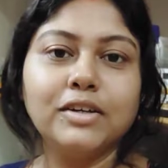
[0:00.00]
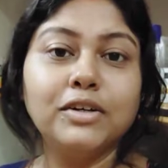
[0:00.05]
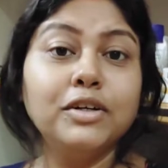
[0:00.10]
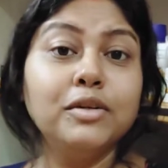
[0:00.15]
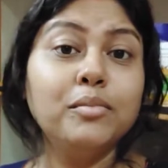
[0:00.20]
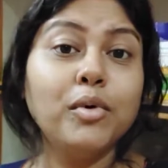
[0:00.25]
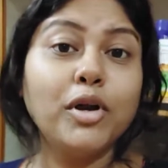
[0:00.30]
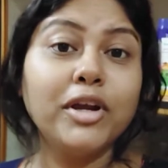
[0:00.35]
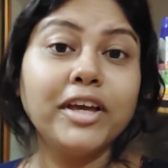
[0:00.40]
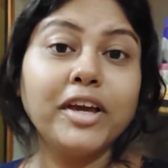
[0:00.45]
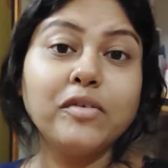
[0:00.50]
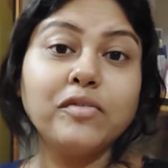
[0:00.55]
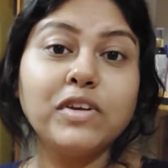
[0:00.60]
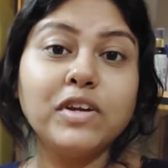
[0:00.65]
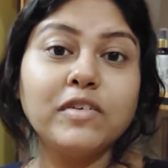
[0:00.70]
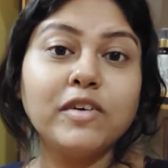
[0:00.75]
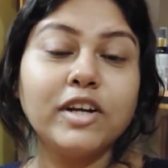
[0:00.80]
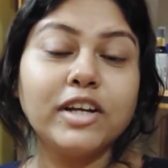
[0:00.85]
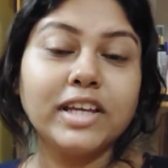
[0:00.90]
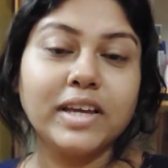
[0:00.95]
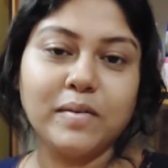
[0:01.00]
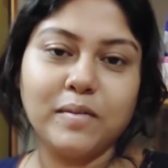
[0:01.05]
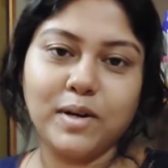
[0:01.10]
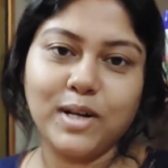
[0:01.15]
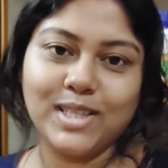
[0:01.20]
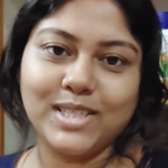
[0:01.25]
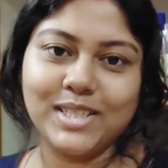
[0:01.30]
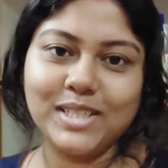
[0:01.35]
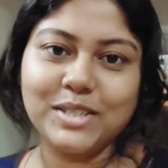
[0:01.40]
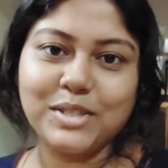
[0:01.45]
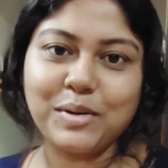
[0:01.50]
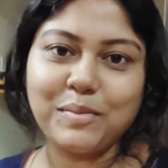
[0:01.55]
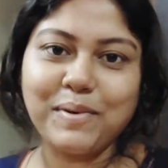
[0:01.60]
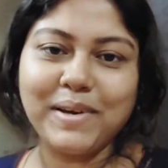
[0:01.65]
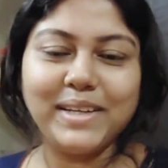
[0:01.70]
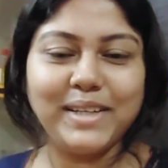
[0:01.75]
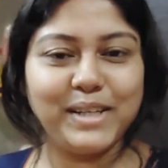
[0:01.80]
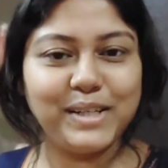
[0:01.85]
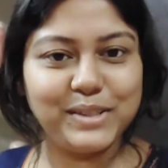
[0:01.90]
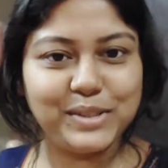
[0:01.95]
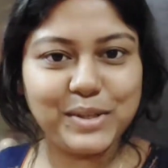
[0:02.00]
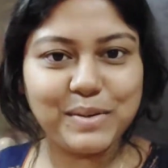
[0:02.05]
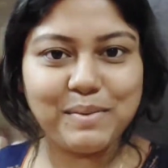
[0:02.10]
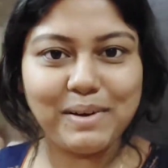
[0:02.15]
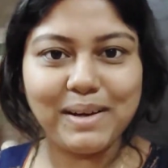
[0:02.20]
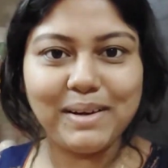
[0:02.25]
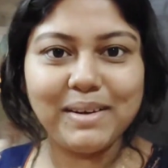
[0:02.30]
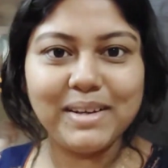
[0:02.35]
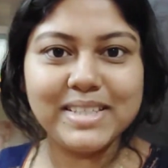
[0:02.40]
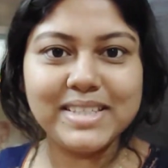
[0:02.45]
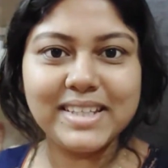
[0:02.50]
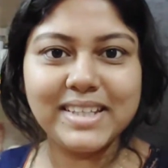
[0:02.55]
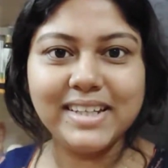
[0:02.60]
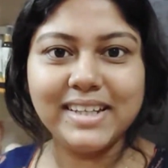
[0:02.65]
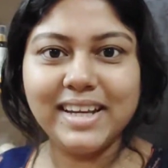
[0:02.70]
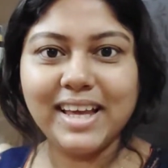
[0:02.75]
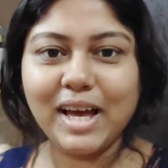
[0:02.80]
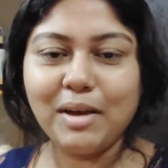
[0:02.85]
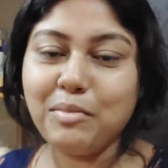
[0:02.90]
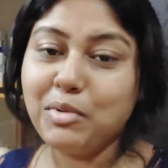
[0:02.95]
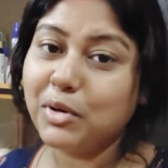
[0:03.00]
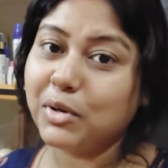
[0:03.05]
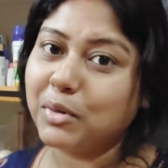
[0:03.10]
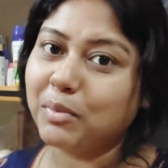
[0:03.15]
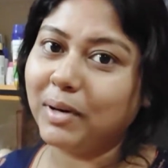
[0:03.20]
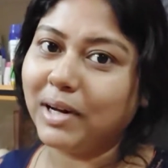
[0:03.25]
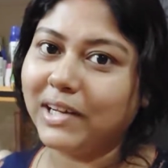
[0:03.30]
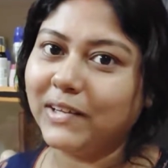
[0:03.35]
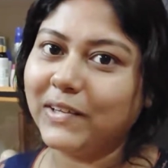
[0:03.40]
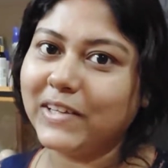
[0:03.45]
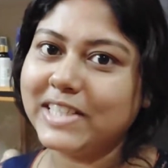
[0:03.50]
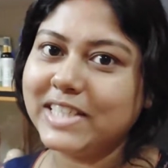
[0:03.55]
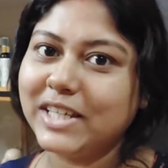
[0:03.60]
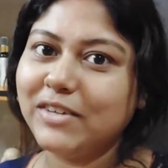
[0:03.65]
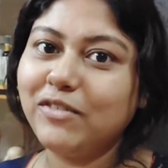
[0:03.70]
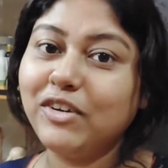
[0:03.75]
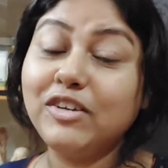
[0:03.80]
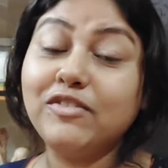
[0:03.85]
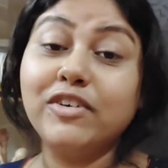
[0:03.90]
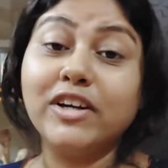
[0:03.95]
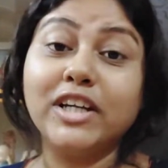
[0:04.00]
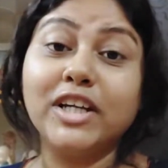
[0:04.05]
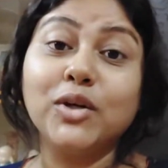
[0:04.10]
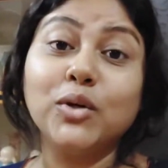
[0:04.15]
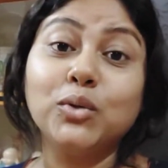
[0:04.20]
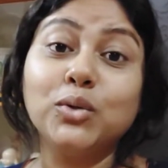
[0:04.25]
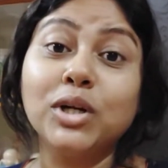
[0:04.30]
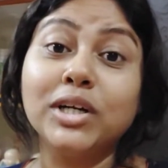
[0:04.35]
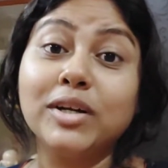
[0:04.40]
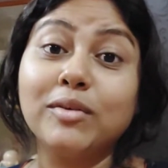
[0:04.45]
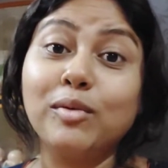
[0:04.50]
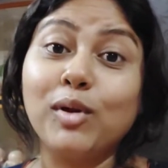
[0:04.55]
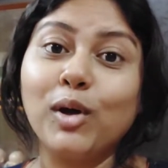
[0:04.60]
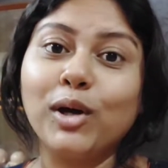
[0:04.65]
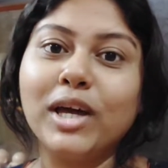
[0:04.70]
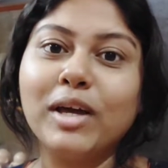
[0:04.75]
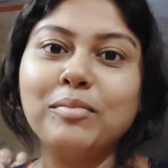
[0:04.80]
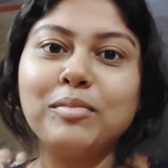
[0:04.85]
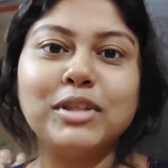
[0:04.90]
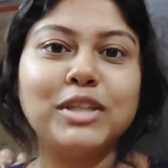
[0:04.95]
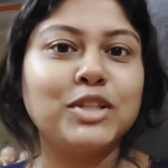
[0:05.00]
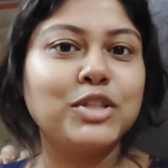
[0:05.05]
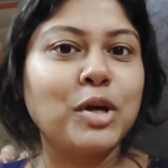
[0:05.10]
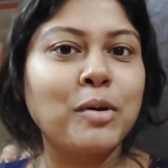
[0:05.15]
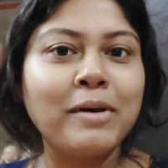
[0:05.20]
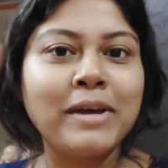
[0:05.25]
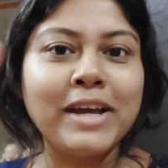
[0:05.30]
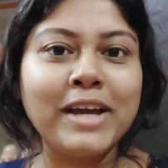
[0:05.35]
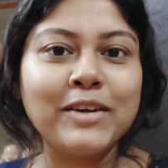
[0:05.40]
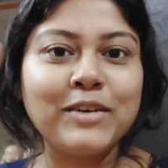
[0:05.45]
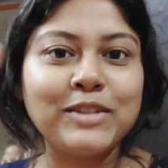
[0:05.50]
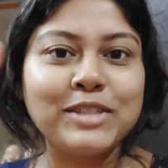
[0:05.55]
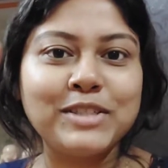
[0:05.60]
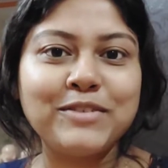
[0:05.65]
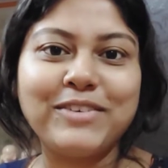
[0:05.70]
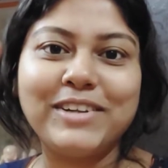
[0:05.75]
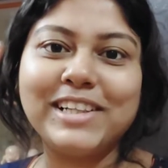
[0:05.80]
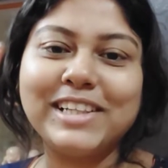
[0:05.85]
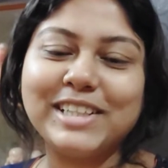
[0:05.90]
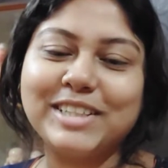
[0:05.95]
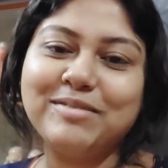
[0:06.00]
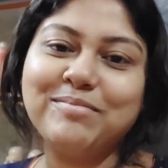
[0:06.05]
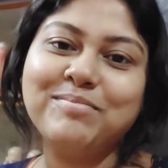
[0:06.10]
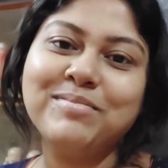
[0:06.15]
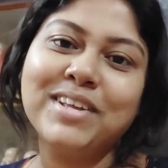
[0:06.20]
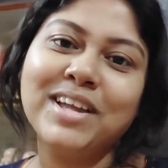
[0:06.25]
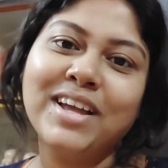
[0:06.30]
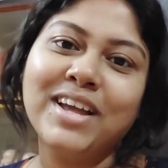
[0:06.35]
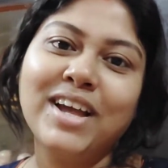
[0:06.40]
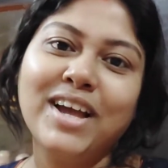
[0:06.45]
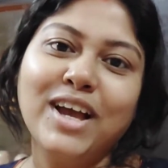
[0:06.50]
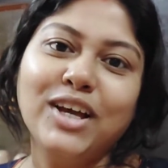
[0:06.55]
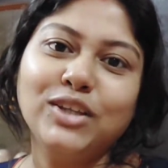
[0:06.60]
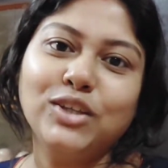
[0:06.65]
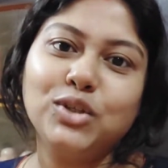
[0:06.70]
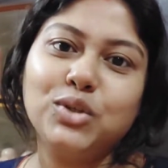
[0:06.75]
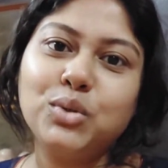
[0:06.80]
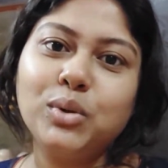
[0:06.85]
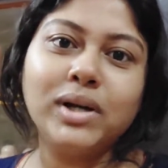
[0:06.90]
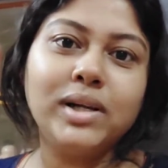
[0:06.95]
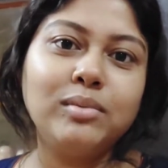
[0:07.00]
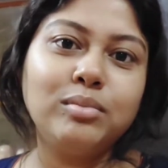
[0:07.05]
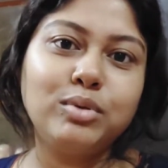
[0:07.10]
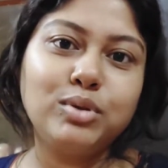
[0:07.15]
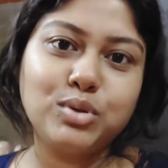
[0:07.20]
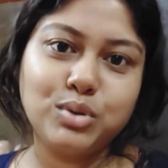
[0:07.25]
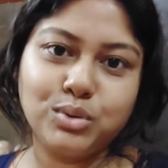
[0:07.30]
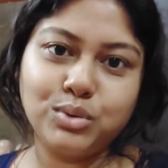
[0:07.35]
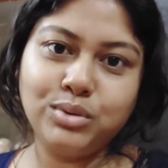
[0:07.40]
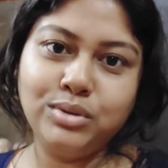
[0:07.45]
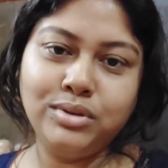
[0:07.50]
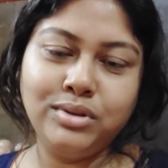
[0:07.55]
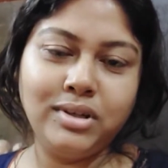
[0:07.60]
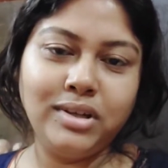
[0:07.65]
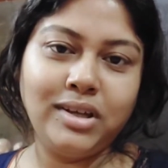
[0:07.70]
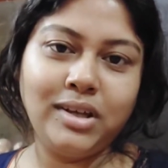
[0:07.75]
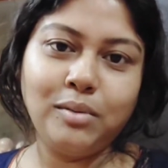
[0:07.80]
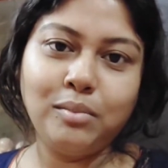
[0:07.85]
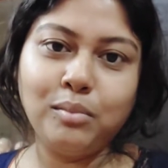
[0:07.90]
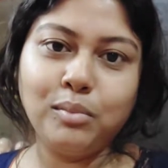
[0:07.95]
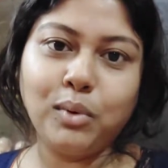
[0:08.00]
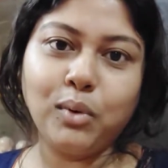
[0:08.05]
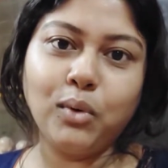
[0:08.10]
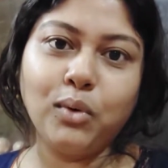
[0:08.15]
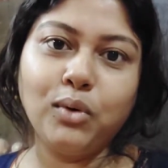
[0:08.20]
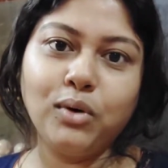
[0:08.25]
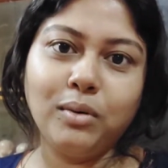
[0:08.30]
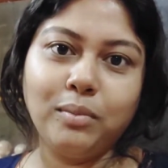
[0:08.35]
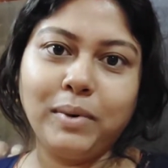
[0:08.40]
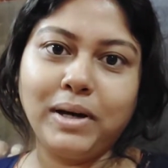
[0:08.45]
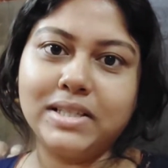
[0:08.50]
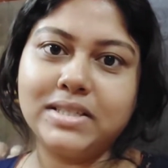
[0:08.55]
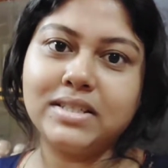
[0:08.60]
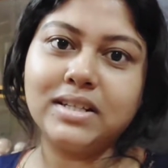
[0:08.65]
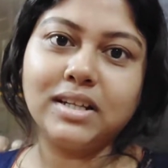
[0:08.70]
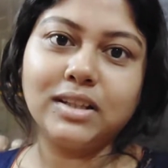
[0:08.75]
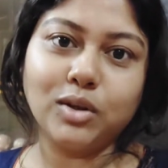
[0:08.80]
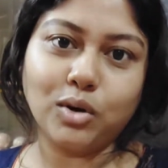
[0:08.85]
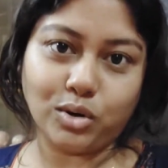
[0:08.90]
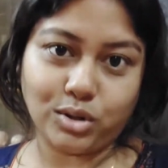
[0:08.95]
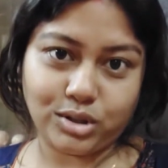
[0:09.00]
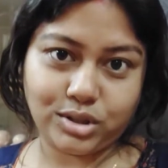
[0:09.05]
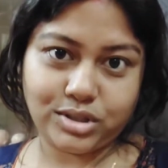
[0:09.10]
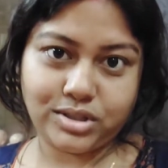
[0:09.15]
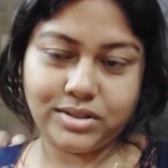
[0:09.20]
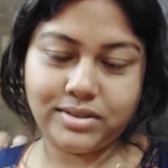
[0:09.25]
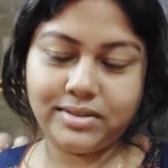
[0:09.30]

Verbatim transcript: গুড মর্নিং এভরিওয়ান কেমন আছেন সবাই নিশ্চয়ই ভালো আছেন আমিও খুব ভালো আছি ফিটফাটে নতুন একটা ব্লগে আপনাদের সবাইকে করছি ওয়েলকাম তো টুয়েলভ জুন ভোর পাঁচটা দশ